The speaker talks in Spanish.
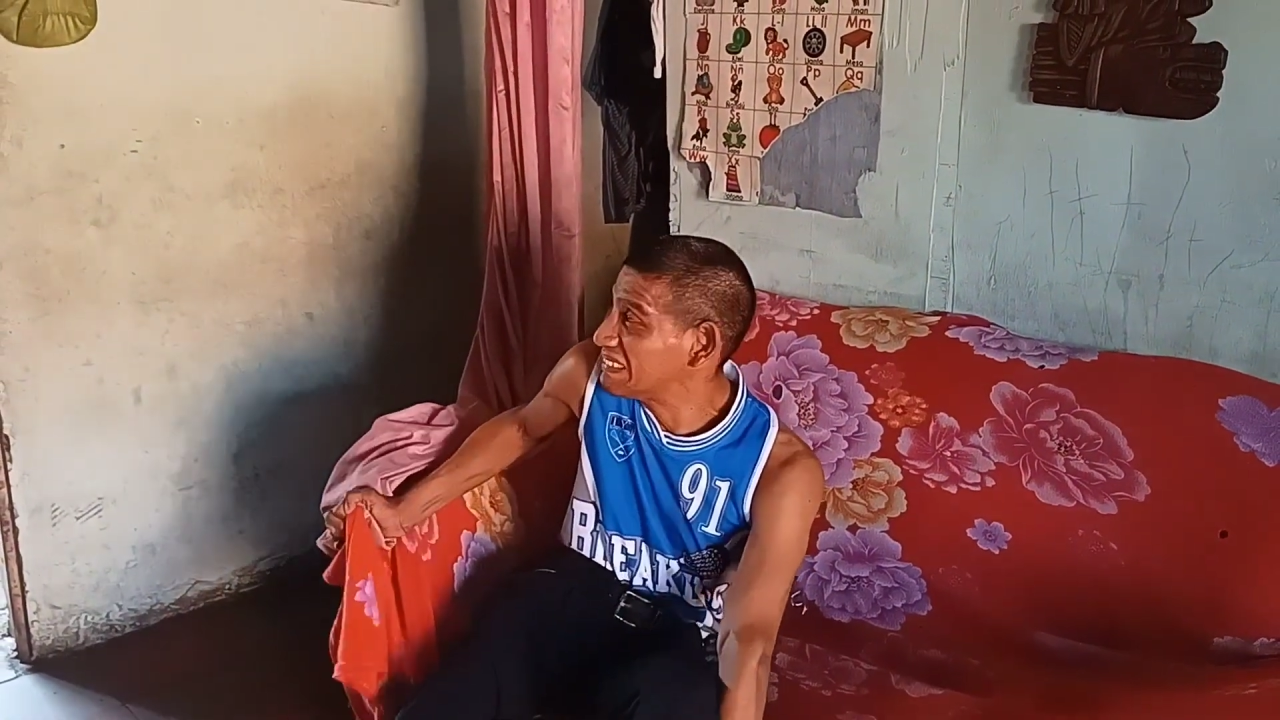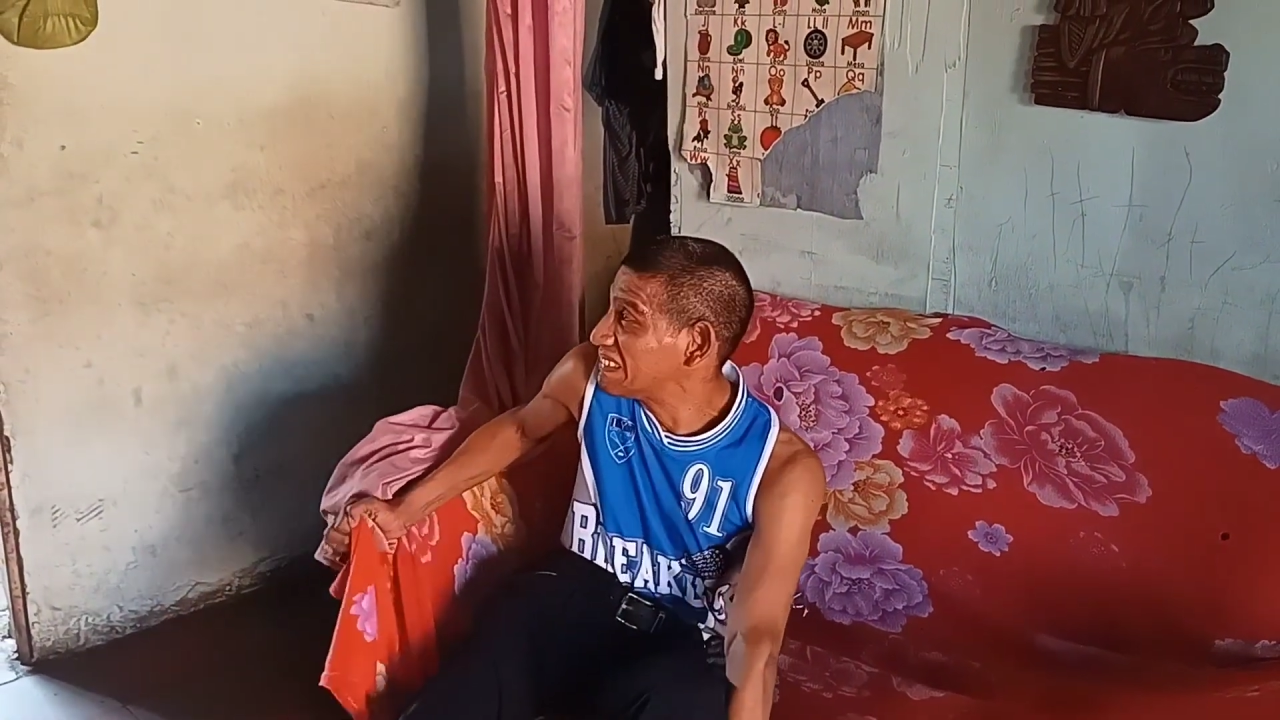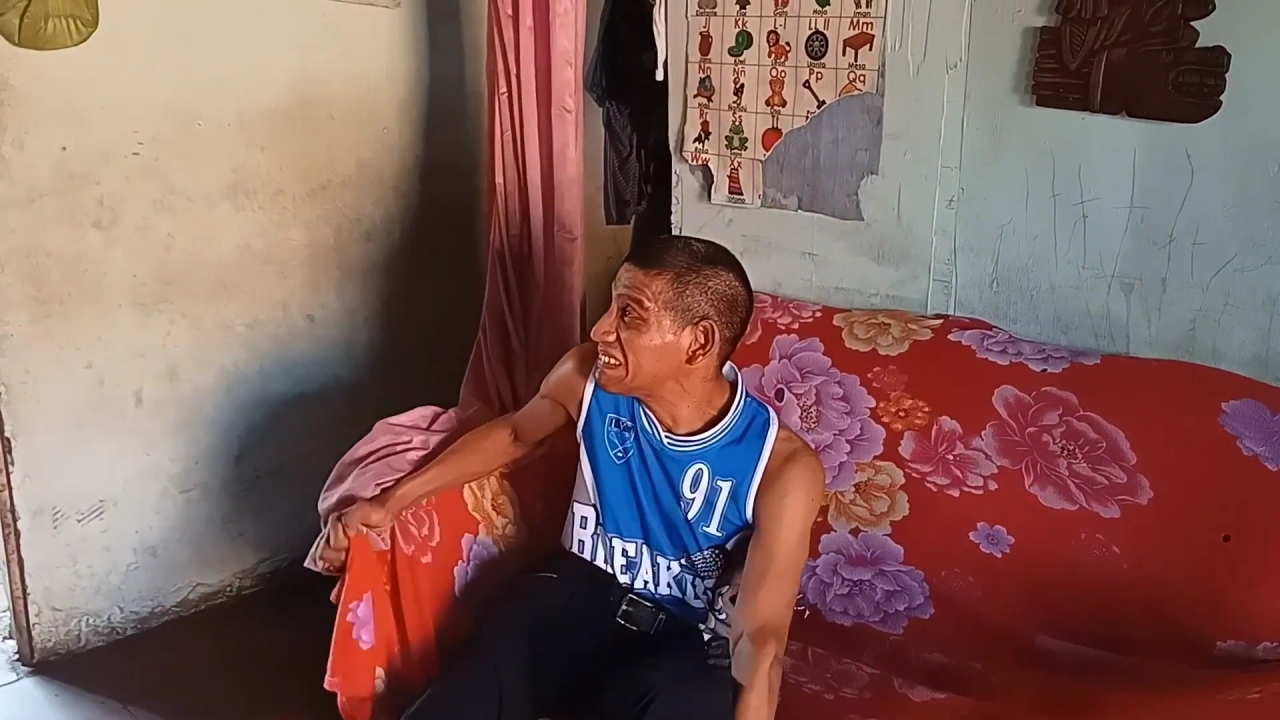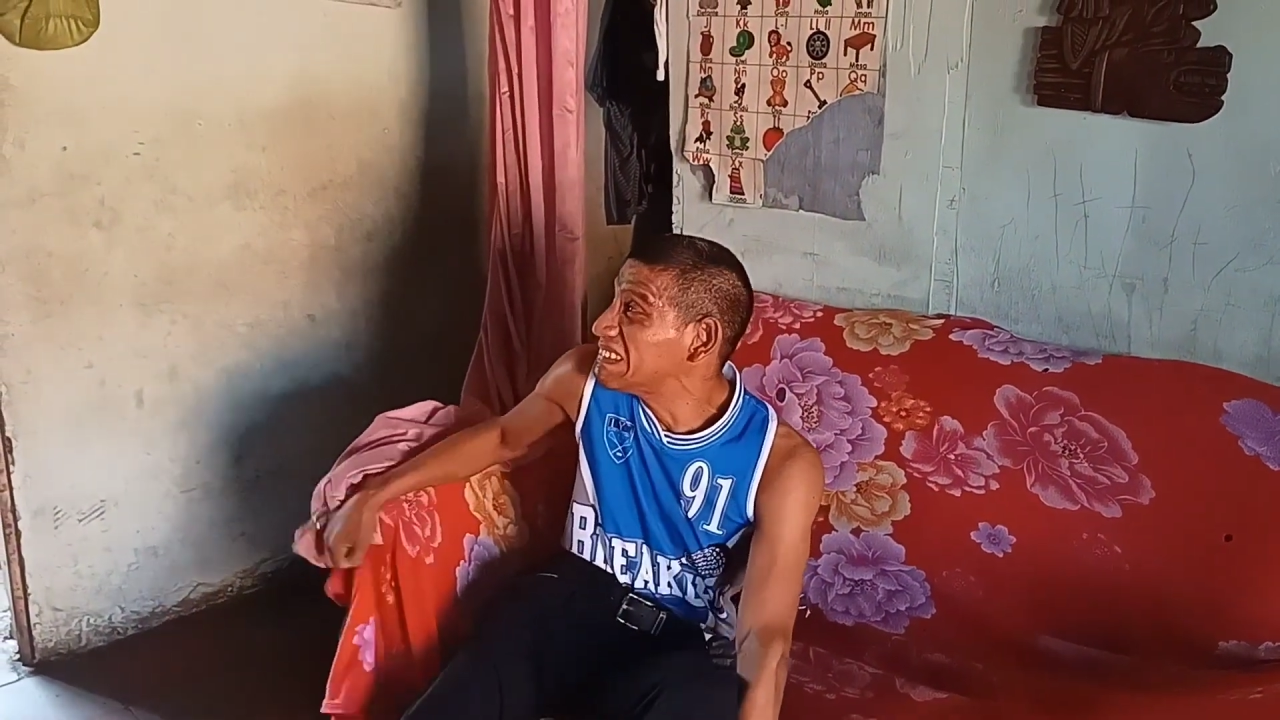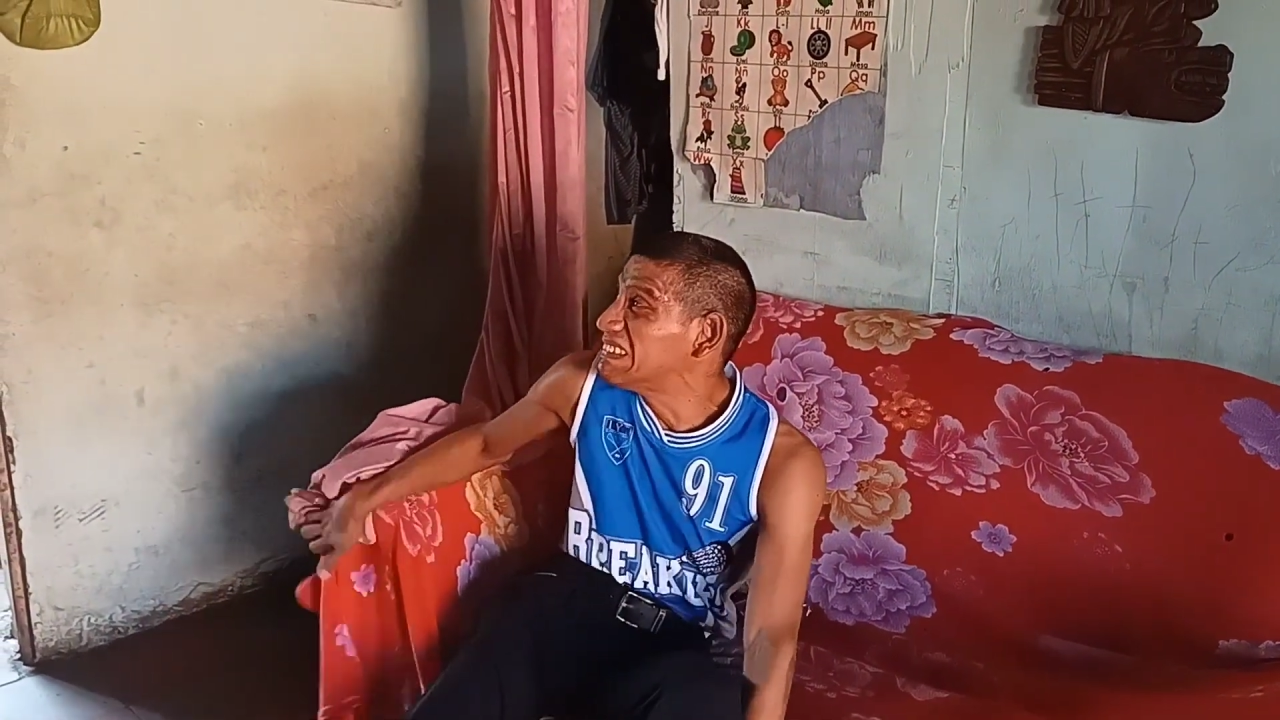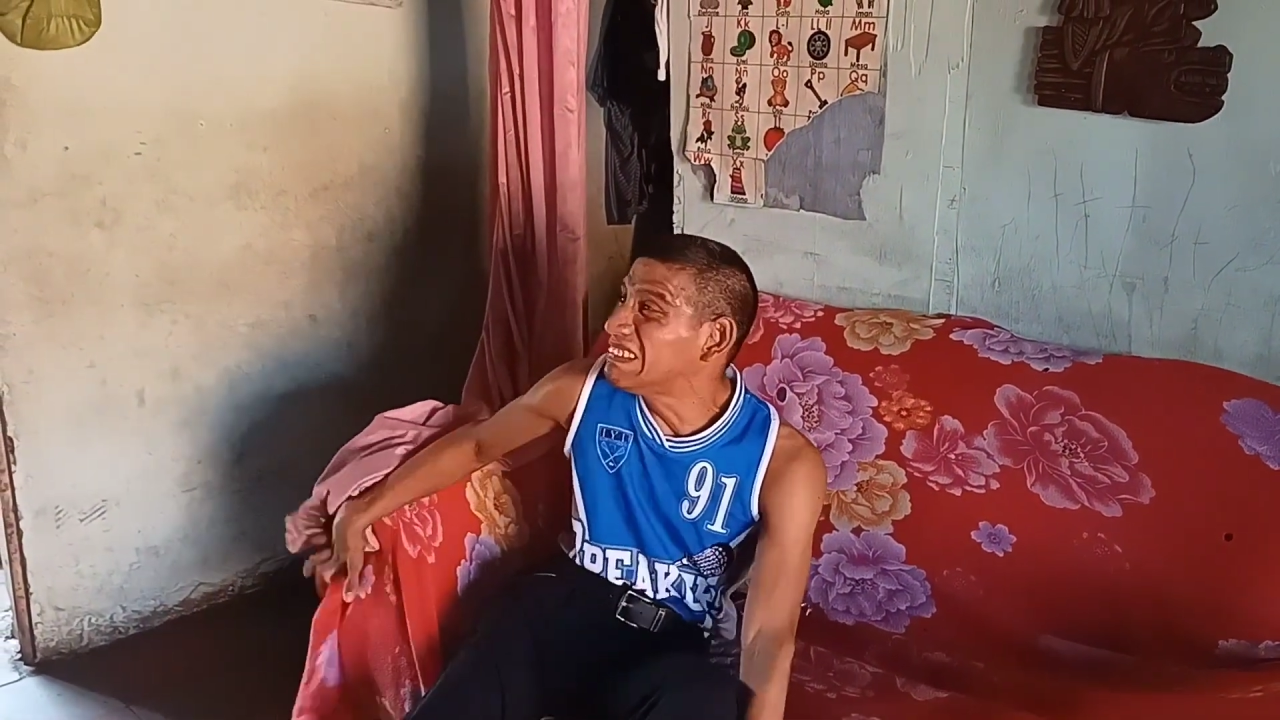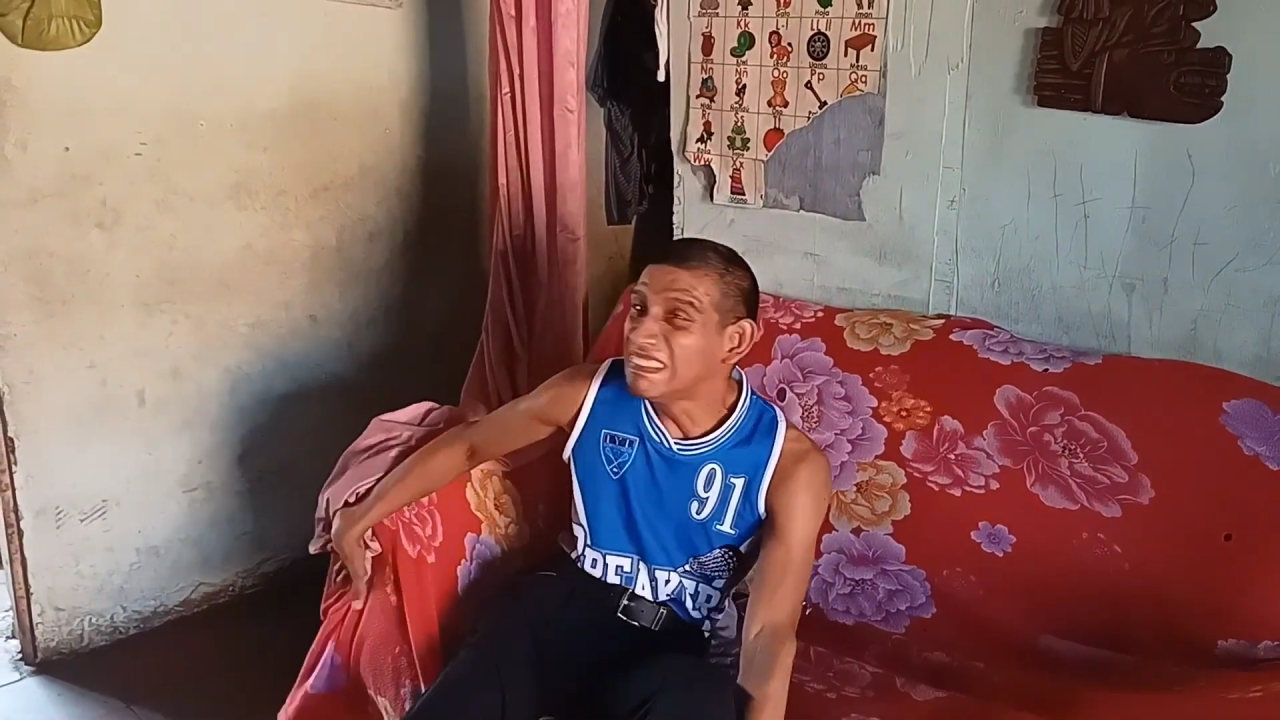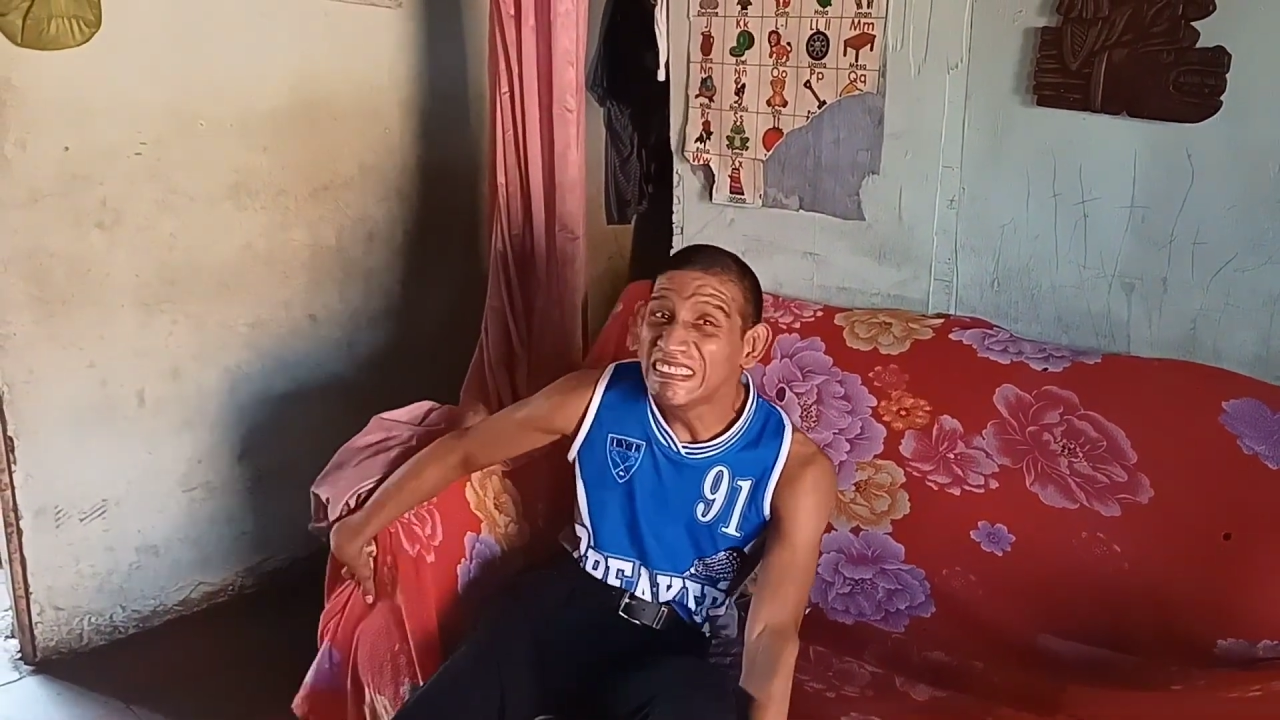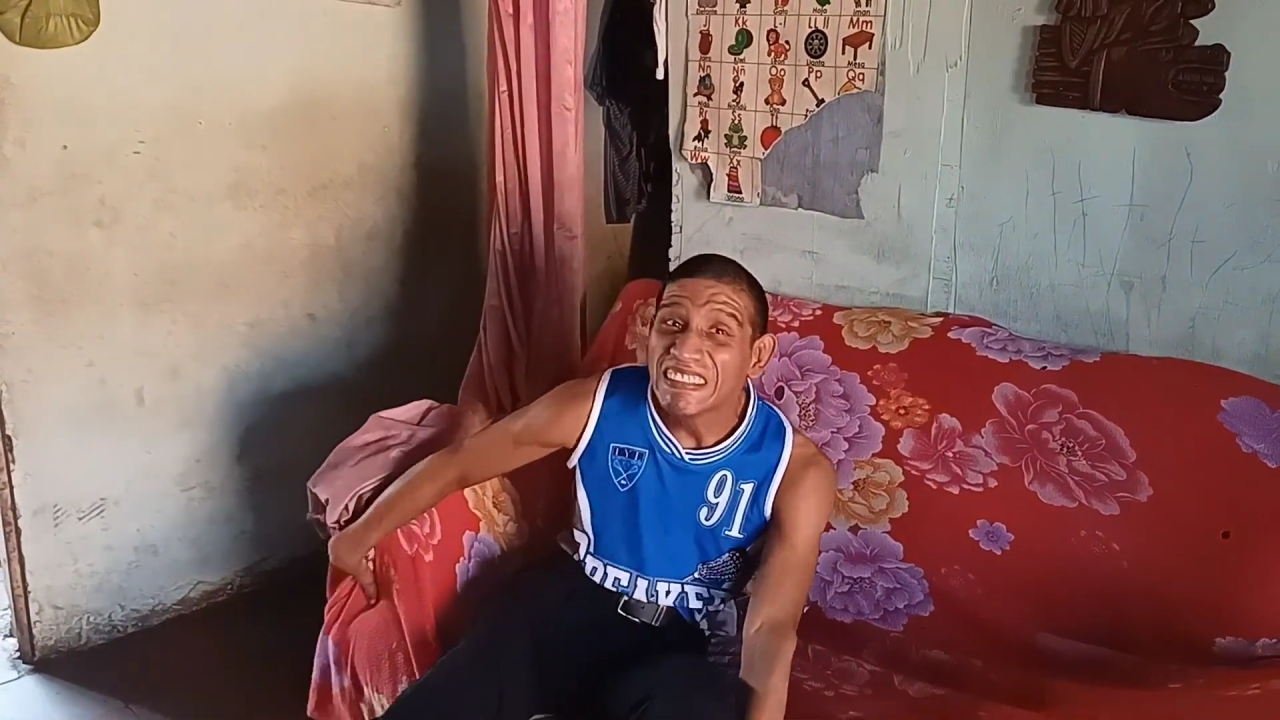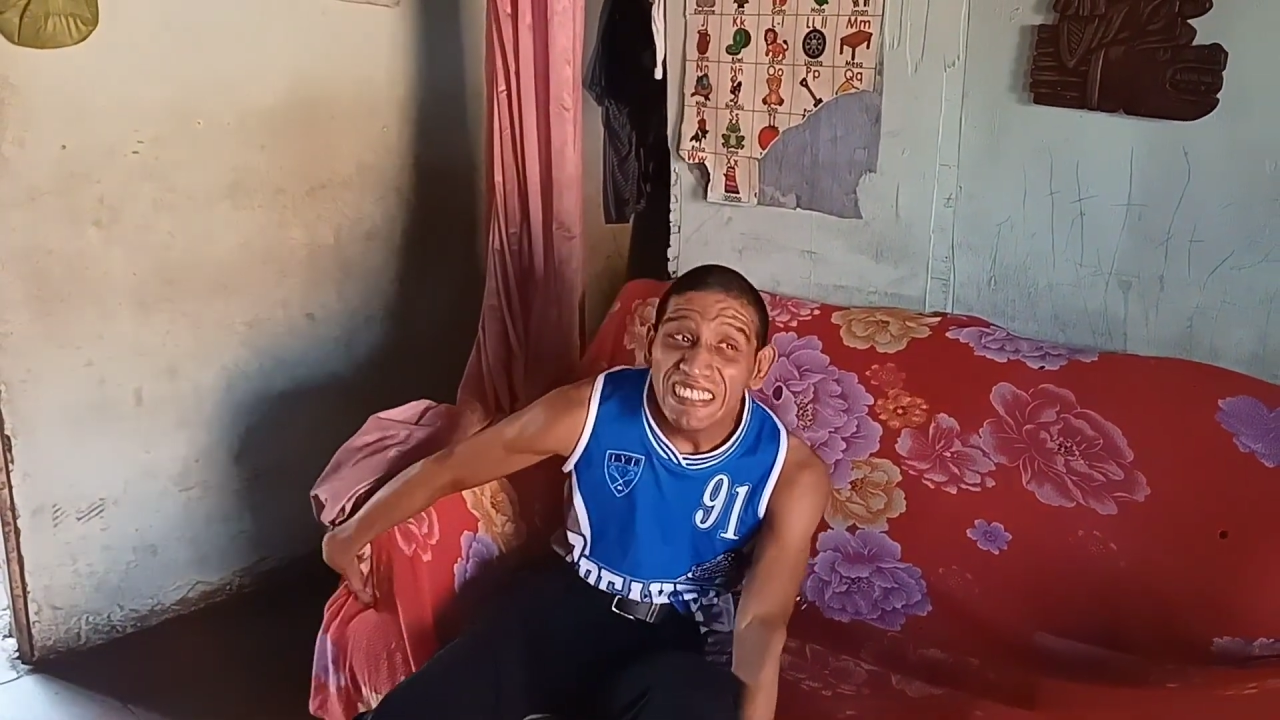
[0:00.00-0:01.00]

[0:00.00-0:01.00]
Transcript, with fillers: visitarle